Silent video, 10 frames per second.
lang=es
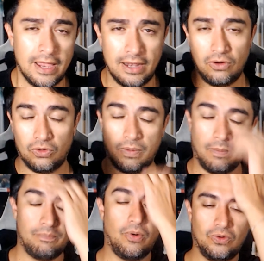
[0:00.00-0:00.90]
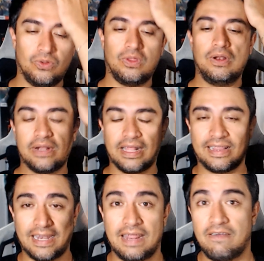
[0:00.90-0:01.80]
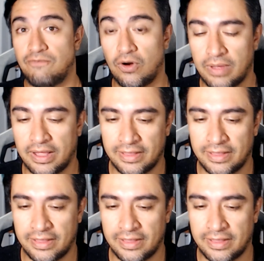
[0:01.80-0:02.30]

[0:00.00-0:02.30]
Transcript: los bonos que tiene Volkswagen